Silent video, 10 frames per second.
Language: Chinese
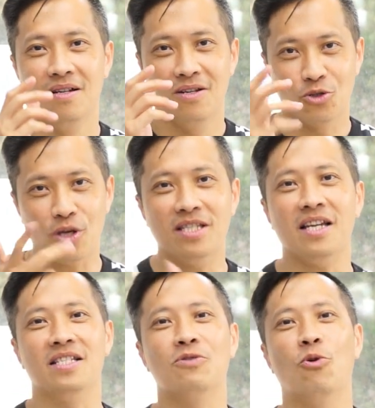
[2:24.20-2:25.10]
所以这
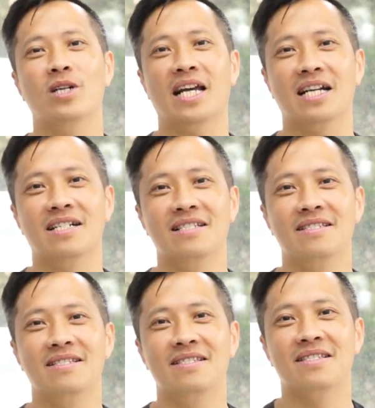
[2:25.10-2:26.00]
也是我想
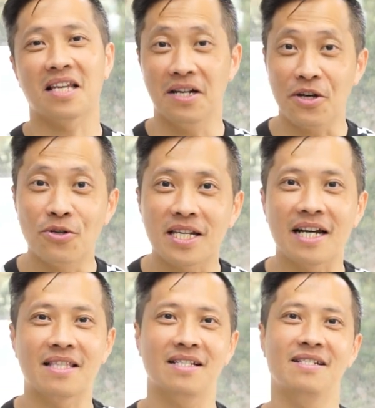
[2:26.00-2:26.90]
跟车友讲
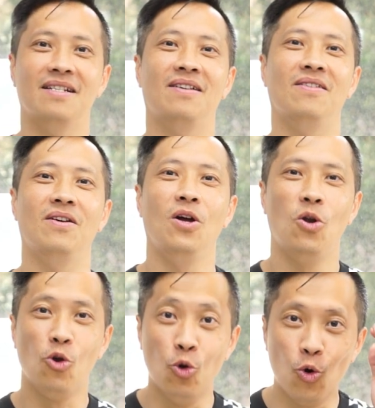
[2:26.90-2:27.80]
的，
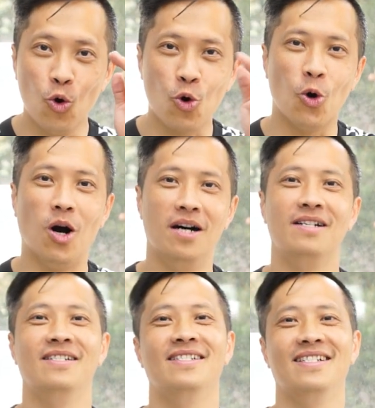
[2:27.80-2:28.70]
如果
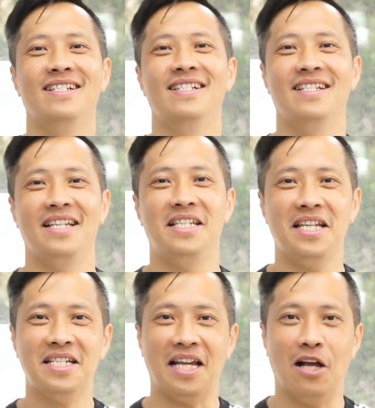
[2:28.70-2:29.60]
你今
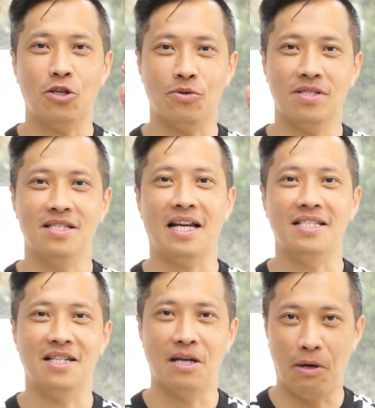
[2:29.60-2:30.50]
天想要从事赛
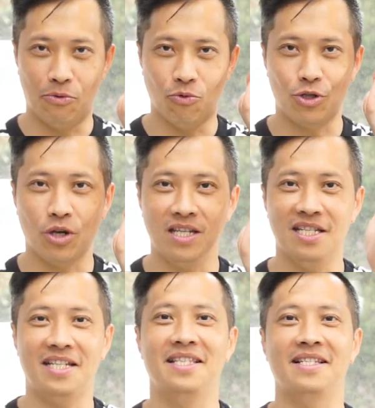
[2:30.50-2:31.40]
车的话，我劝你
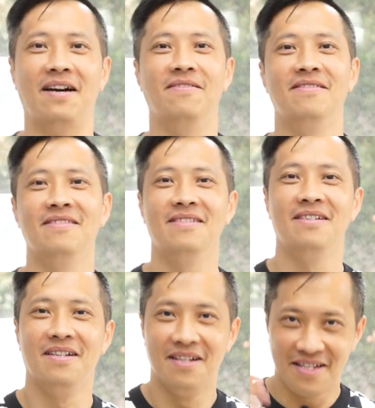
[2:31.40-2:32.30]
尽早、
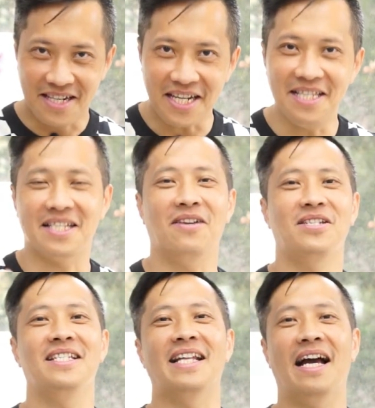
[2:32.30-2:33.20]
尽早
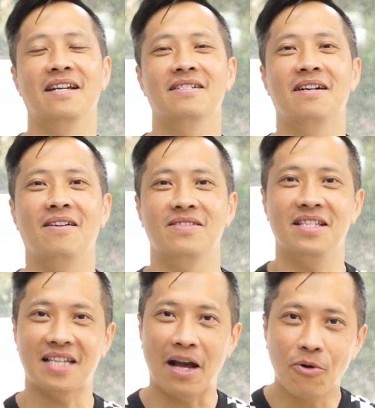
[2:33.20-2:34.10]
进来，啊，
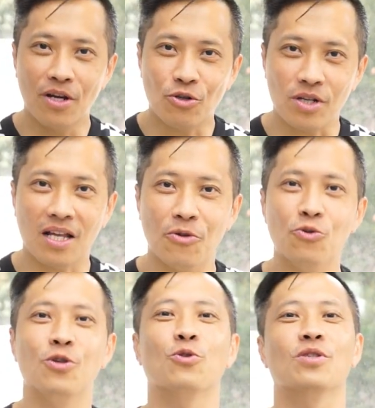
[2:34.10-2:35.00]
你才会学到
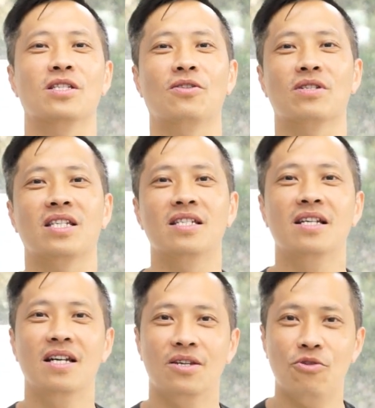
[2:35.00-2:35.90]
越多的东西，
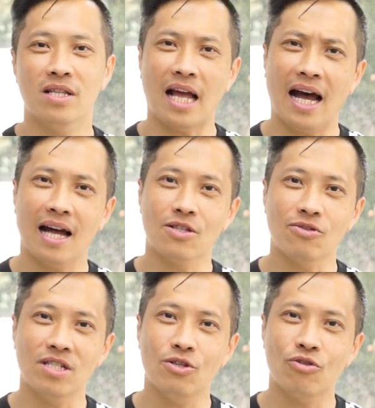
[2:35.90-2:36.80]
因为它
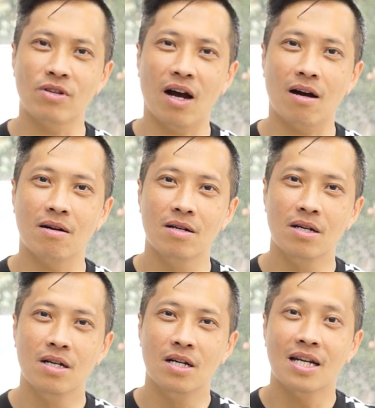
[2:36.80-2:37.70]
东西需要
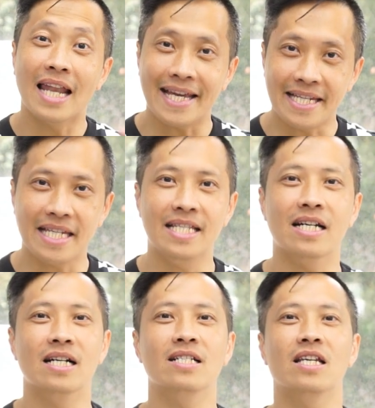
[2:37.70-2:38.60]
累积
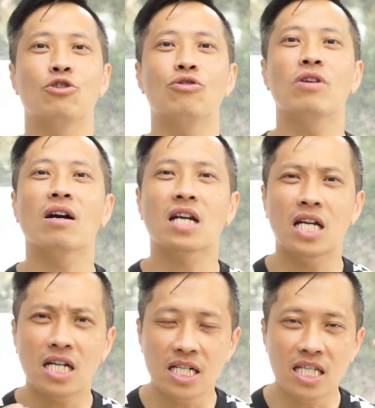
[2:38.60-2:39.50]
的，而且需要
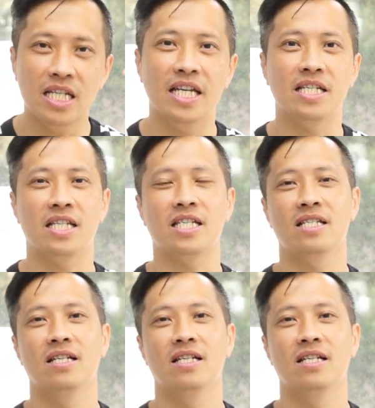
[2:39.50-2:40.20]
刻意练习。